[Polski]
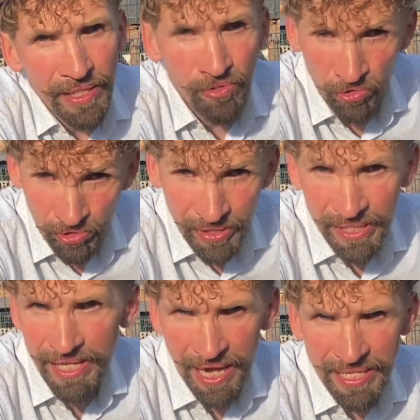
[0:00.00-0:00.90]
kury
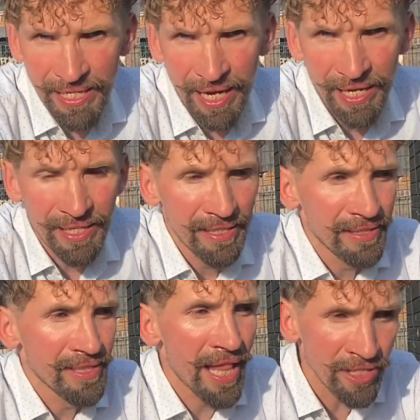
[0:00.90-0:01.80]
i jajka
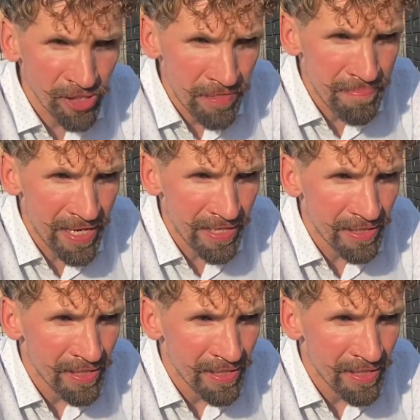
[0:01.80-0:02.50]
dla siebie,